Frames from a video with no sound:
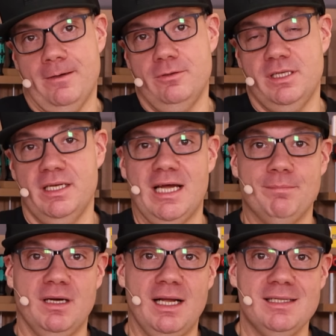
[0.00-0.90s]
Und dann
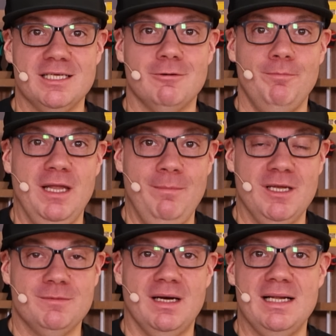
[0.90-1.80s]
hat man halt das Problem,
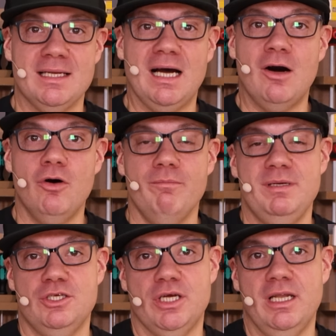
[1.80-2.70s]
dass man halt da auch ein
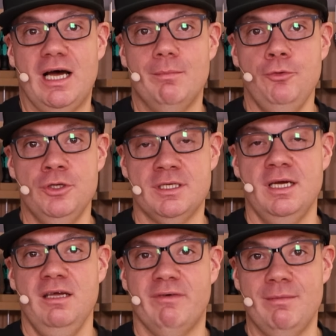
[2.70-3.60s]
bisschen schneller ermüdet,
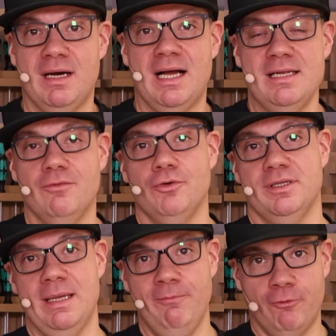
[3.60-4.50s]
weil man halt
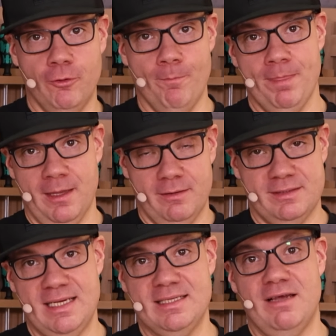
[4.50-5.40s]
aufgrund der Dämpfung
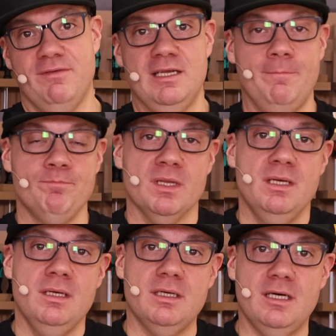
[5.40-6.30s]
sehr, sehr viel
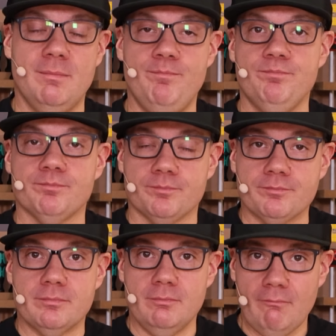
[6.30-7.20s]
ähm,
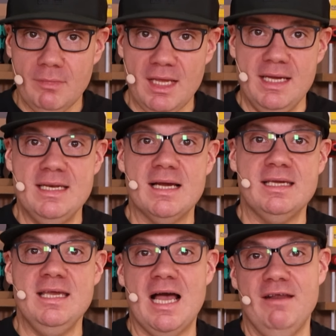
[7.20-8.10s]

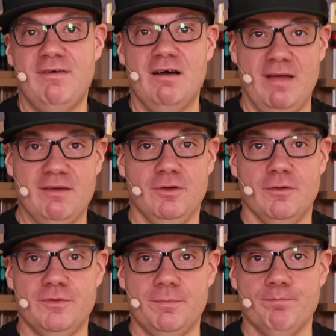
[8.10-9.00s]
Energie einfach
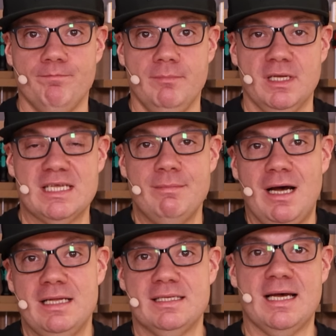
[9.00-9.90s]
wegwirft. Jetzt gehen
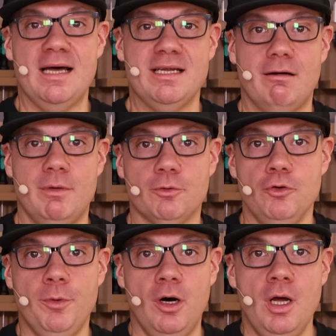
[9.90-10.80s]
wir ans Rad auch mal
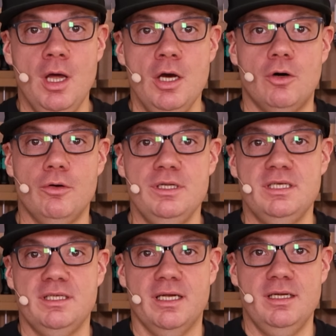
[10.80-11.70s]
rüber
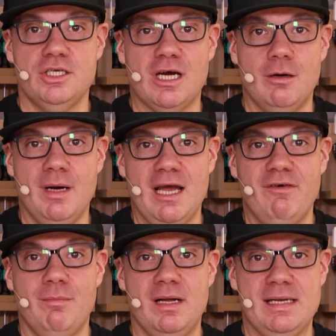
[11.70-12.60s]
und dann schauen wir
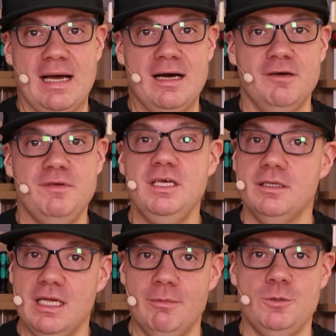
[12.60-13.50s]
einfach mal nach, wie
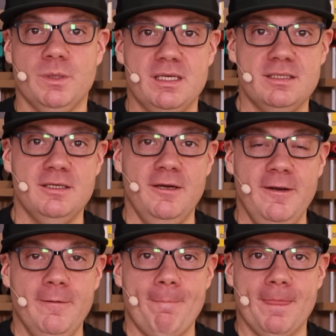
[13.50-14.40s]
dementsprechend
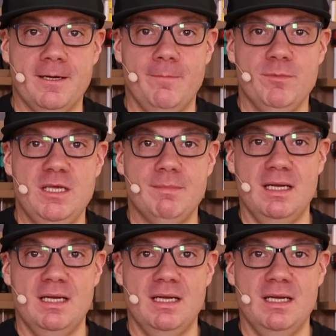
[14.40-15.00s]
ähm, ich